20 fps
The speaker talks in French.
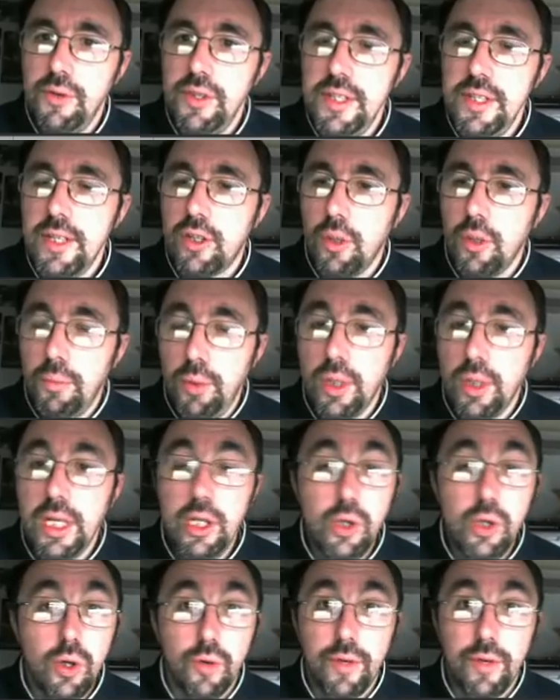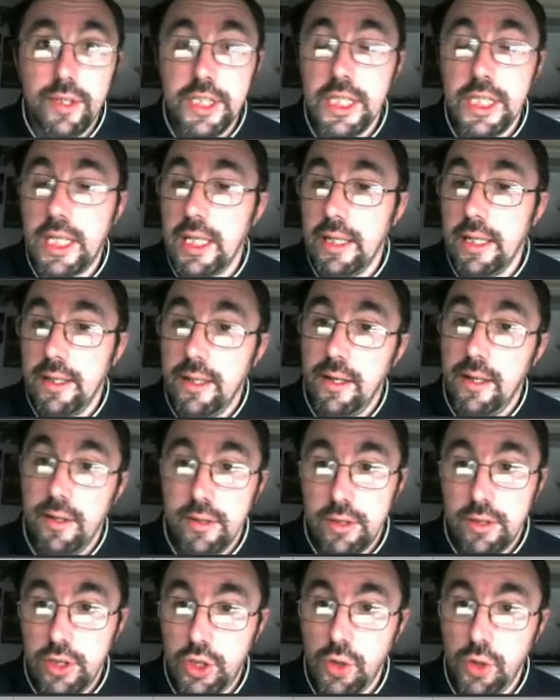dire que Blogino va gicler.
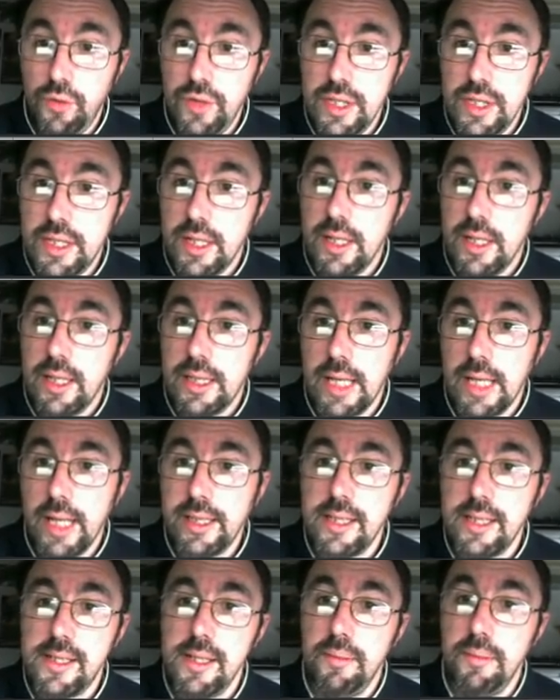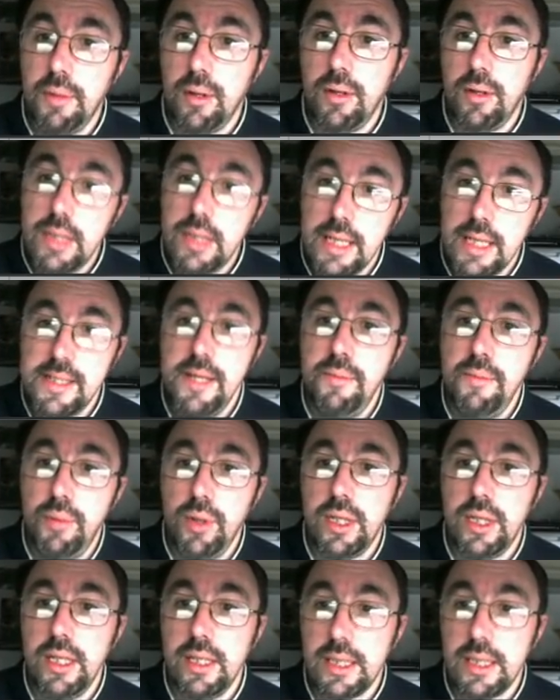Jovi, Caractissable, Cassine
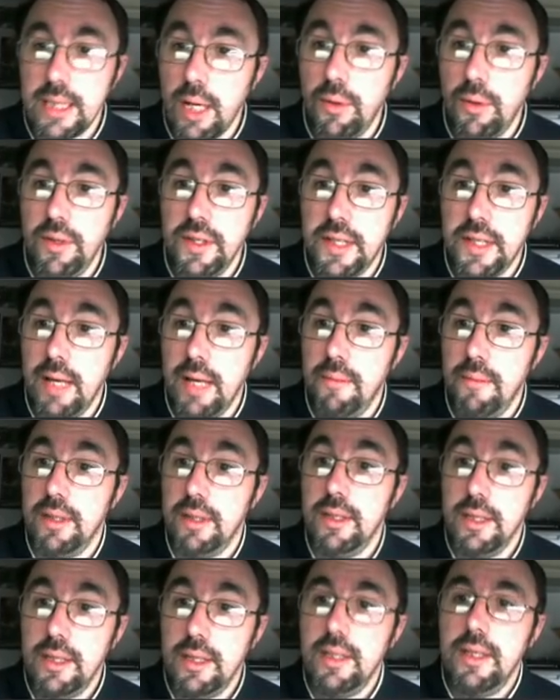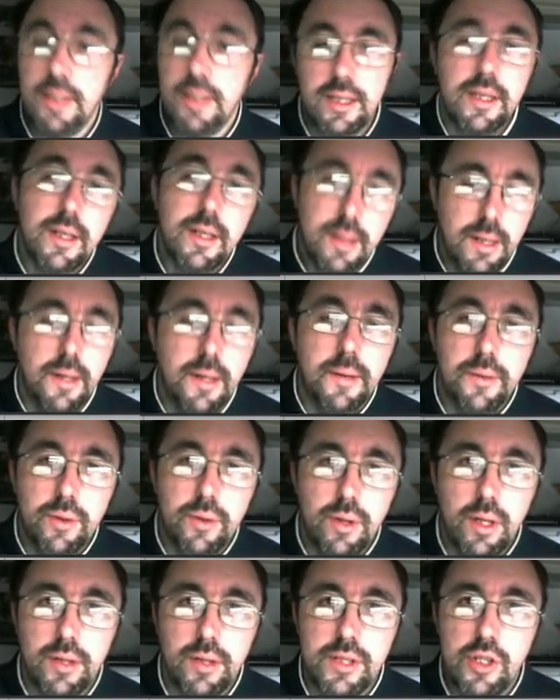Plugin, Current Time.
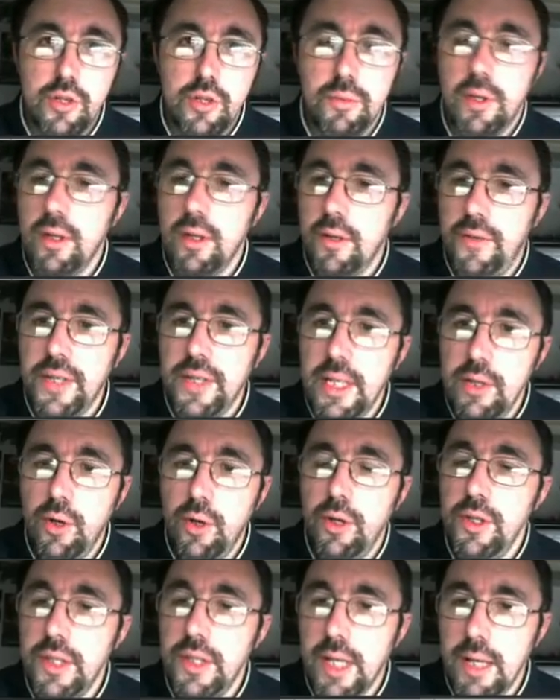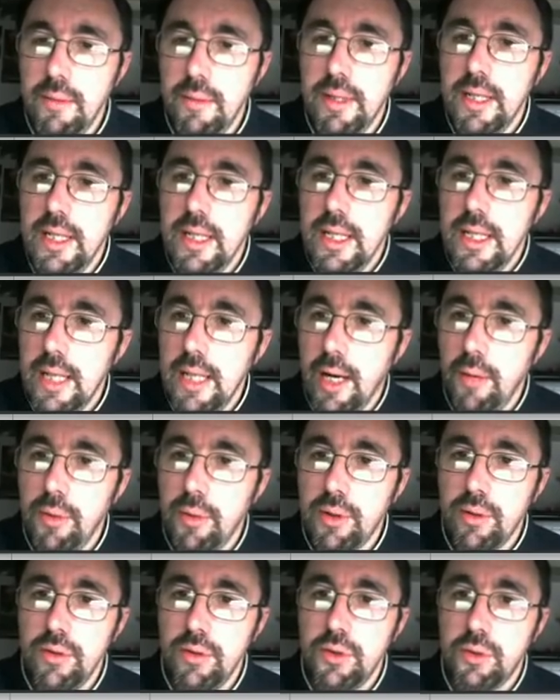L'enseignement, enfin cas du runtime,
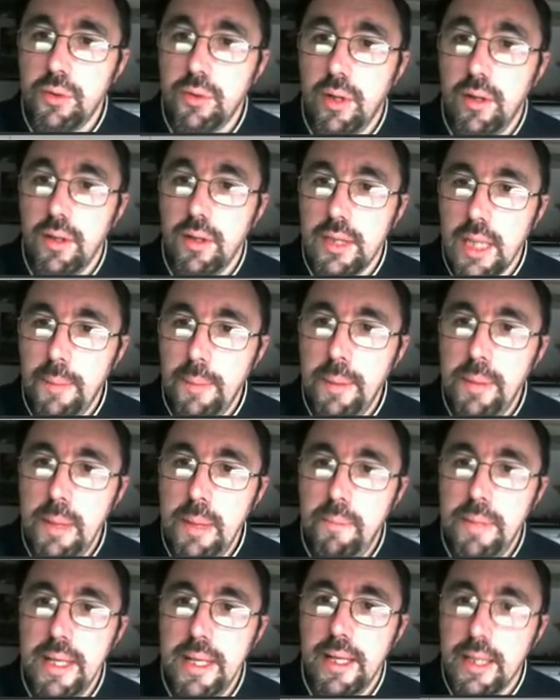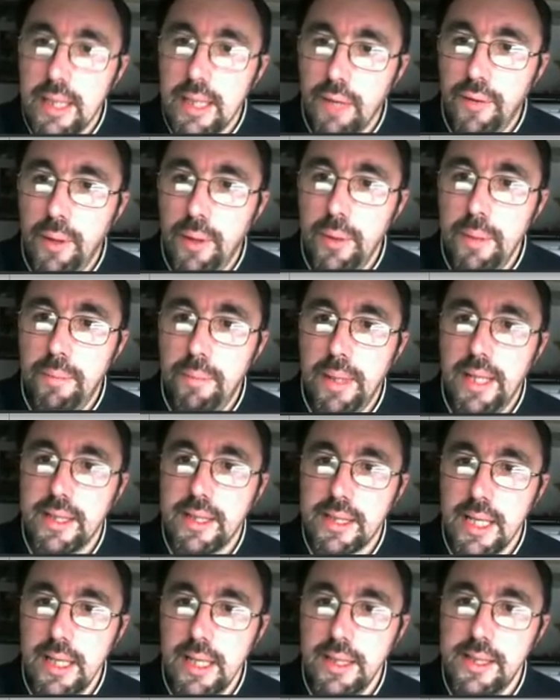Control, KPPP, Kafka Replace,
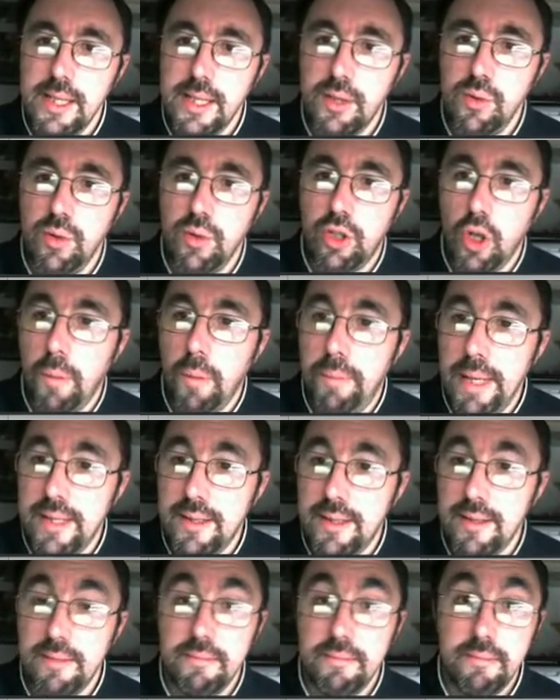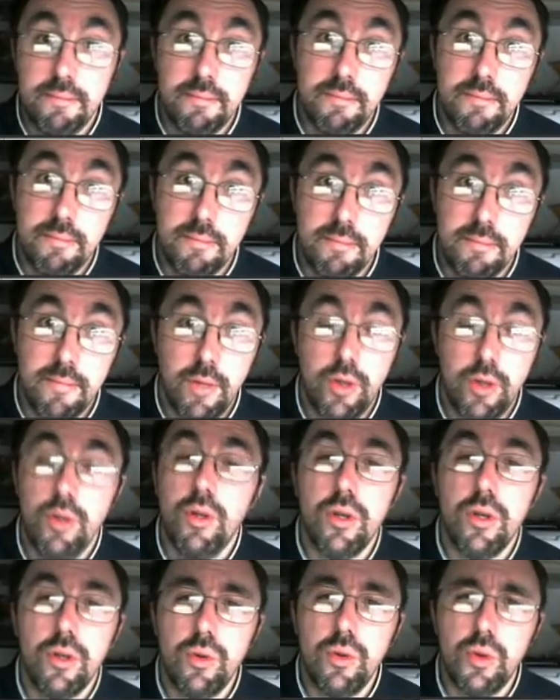KInstitute, Copet,
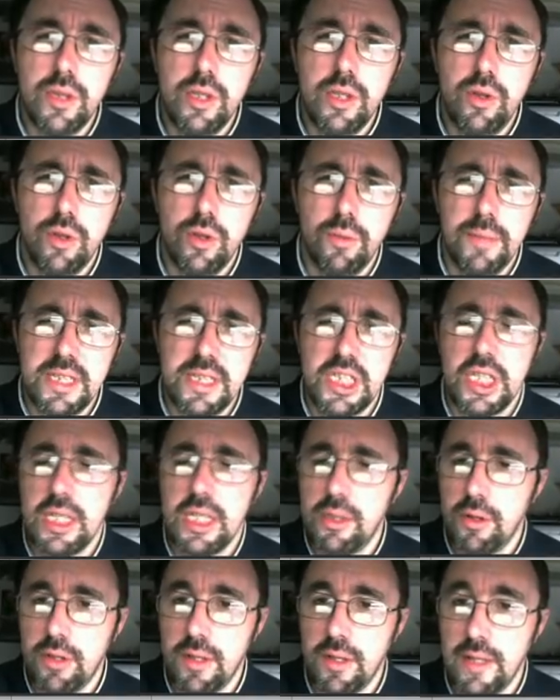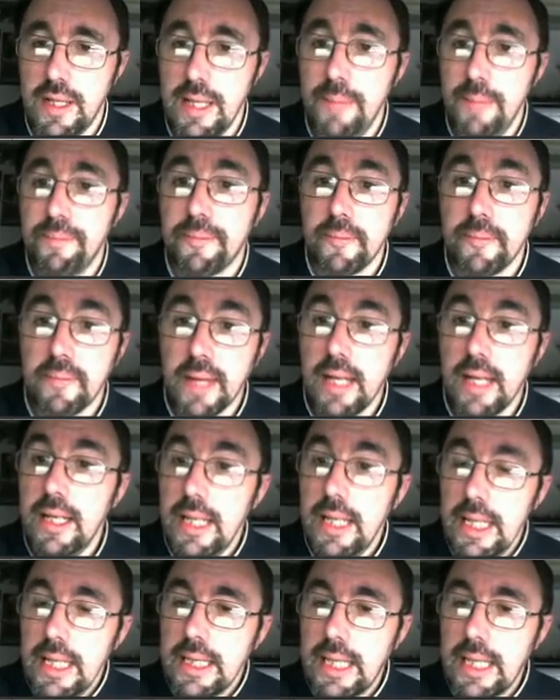l'outil de messagerie instantanée,
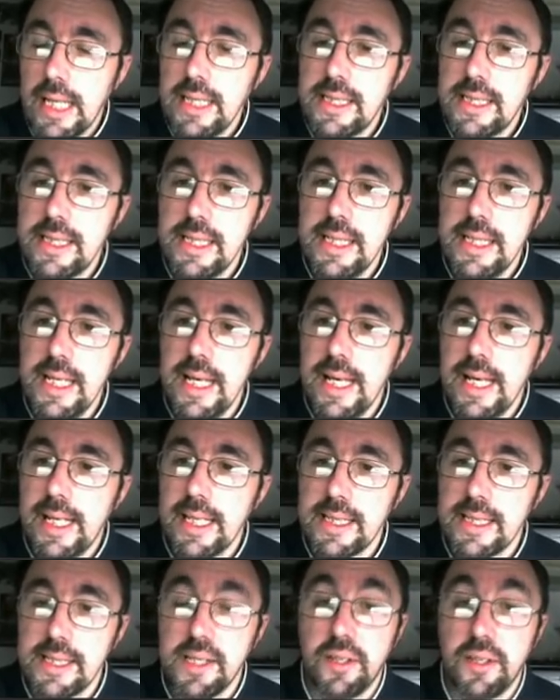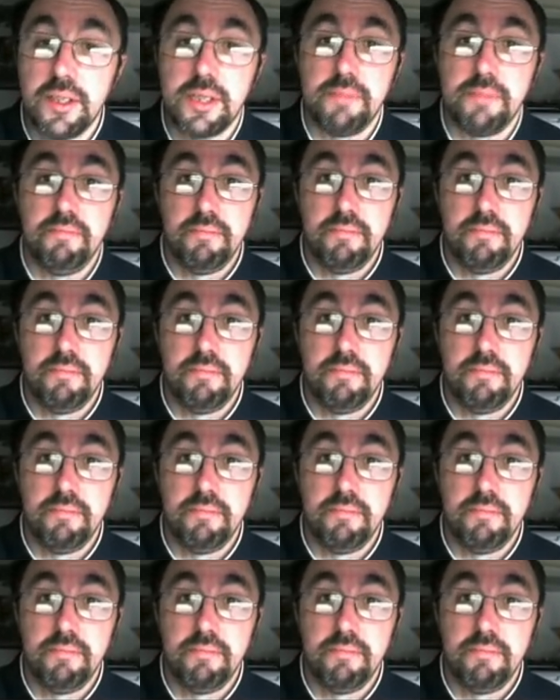KSCD et KStars.